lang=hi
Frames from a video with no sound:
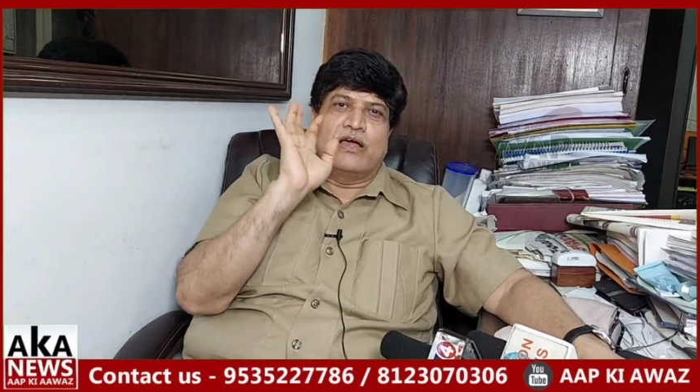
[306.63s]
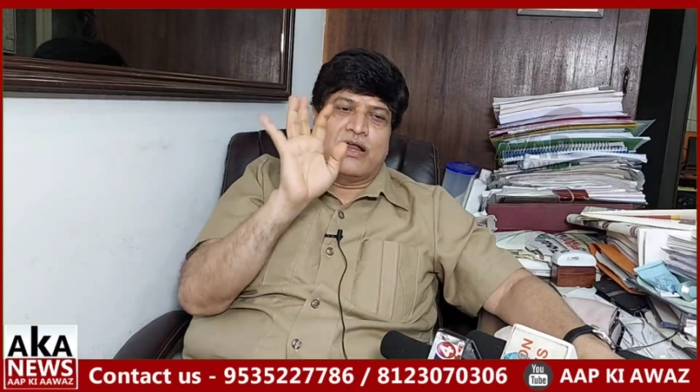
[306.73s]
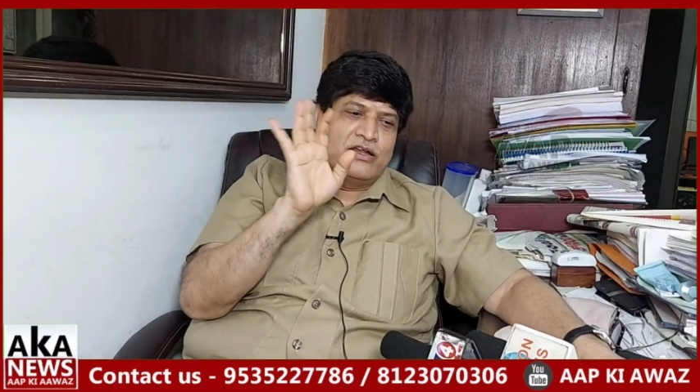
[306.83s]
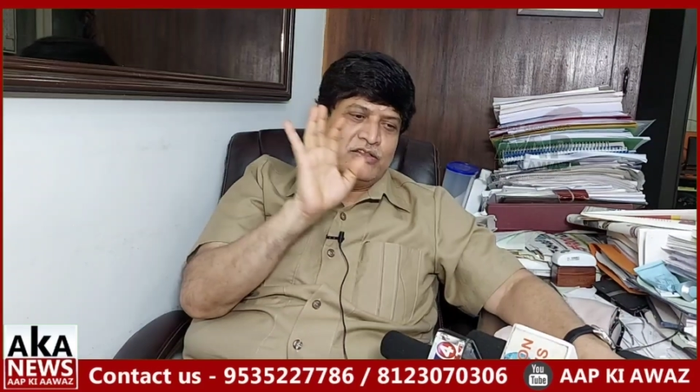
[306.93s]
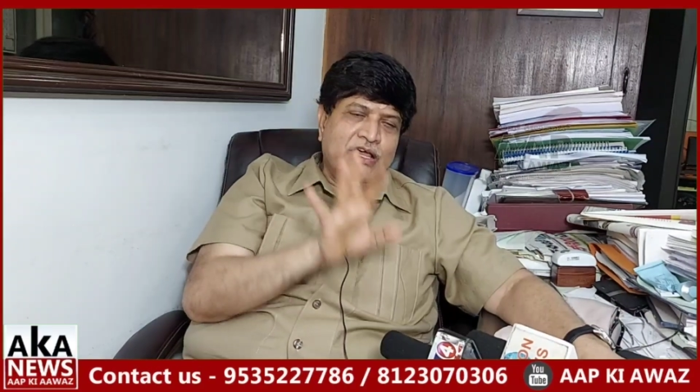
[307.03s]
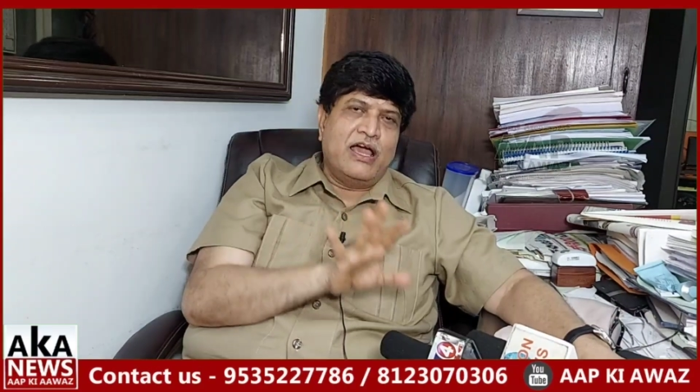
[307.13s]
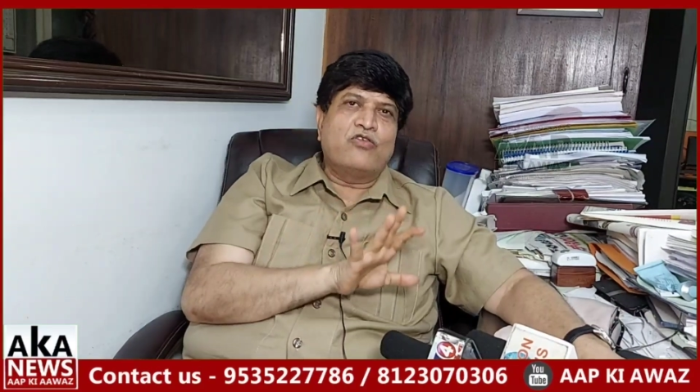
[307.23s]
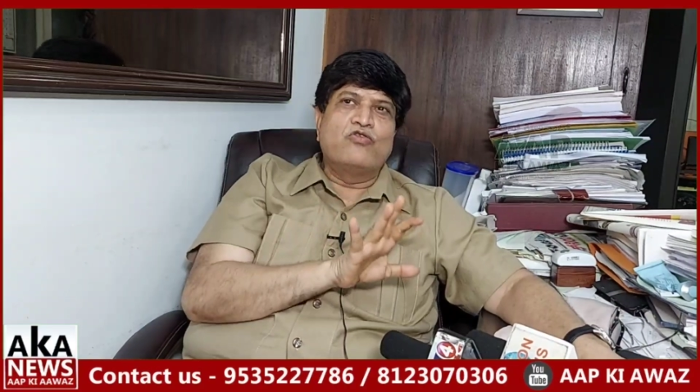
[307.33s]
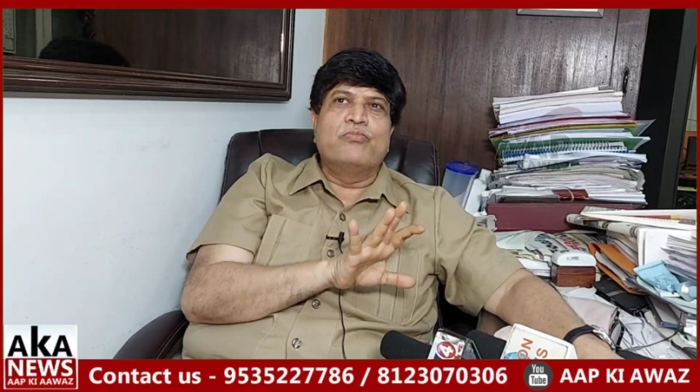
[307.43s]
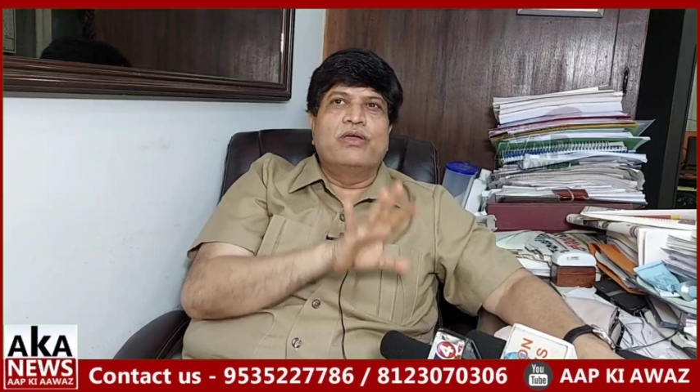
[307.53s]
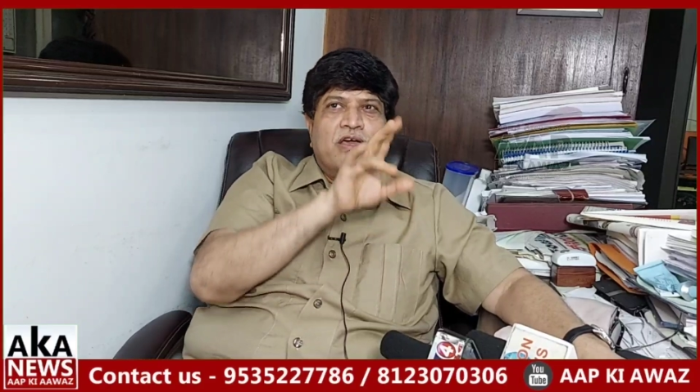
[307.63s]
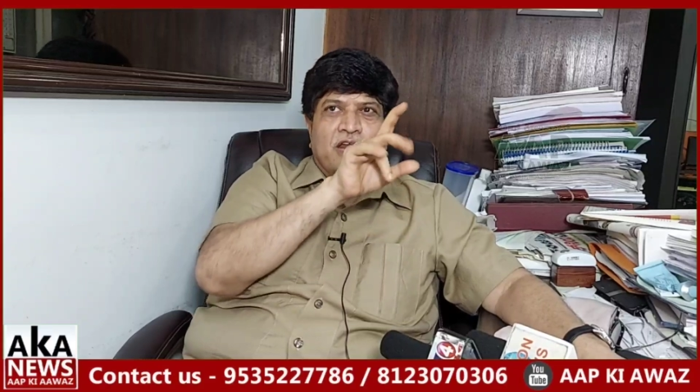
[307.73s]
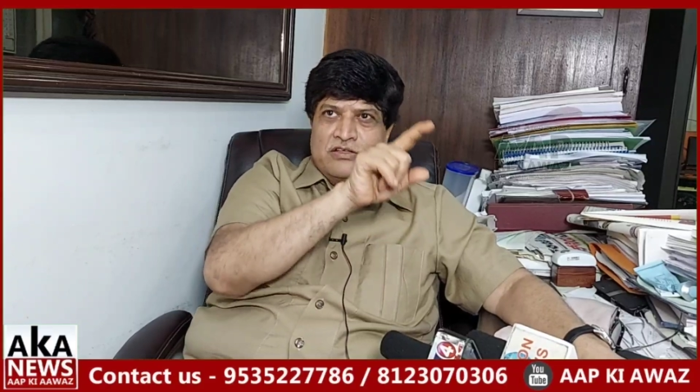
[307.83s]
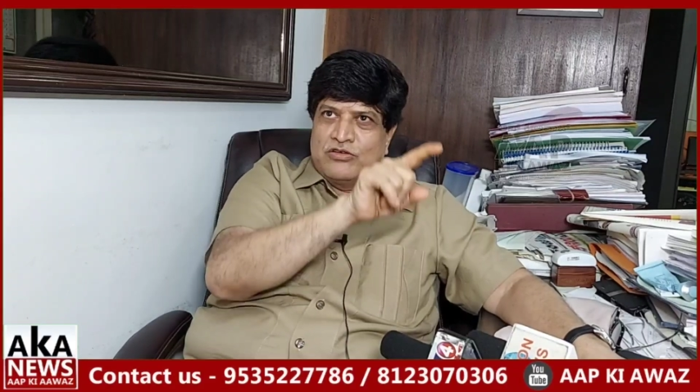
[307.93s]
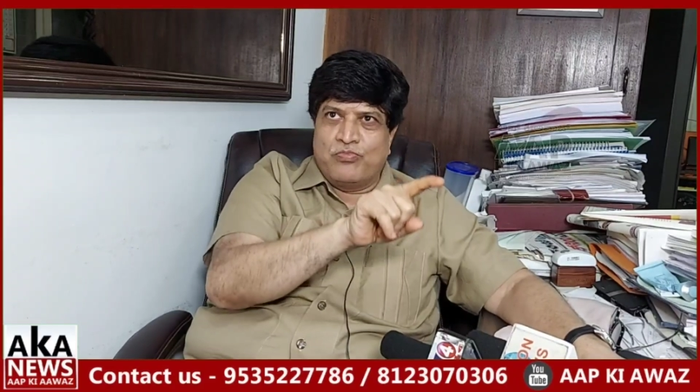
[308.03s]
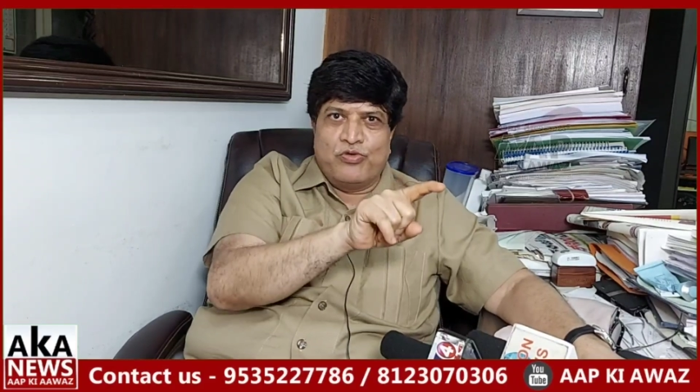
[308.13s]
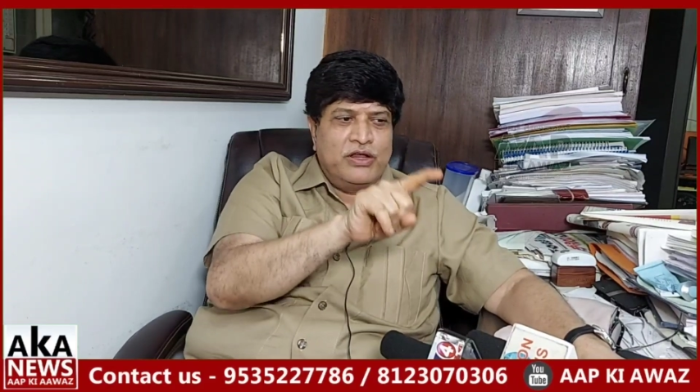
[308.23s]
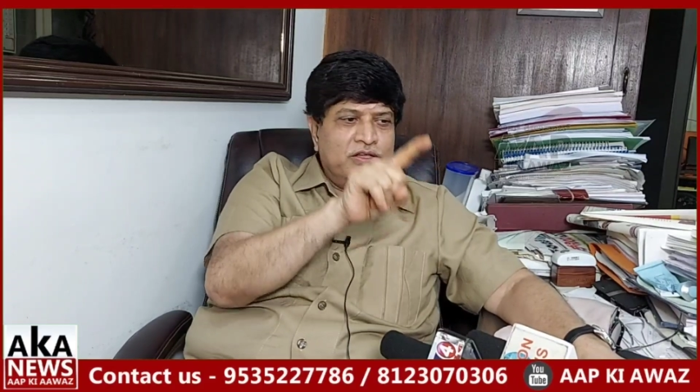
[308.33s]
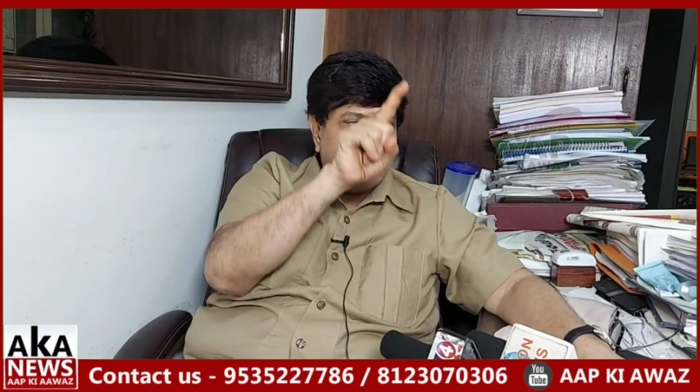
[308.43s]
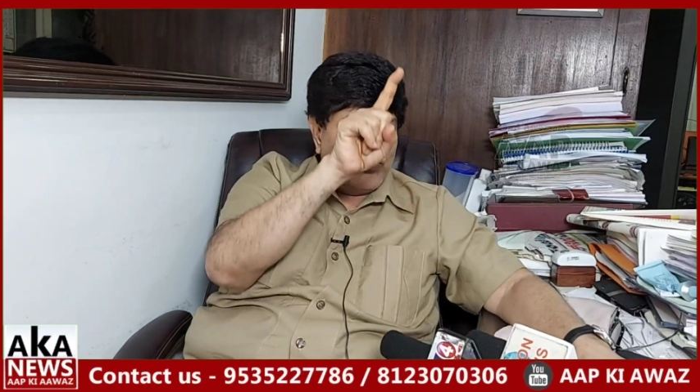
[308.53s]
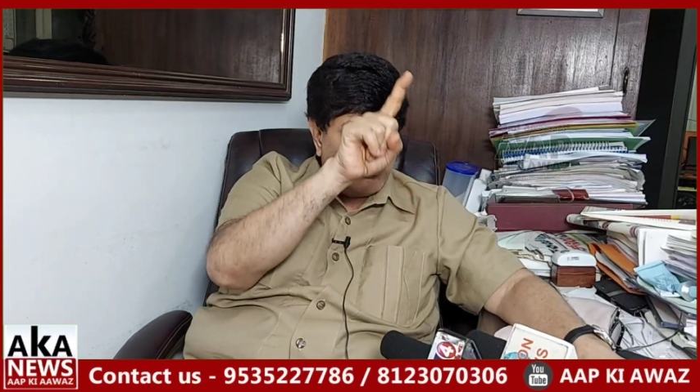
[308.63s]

करने तैयार हूँ मैं करके जब बोले थे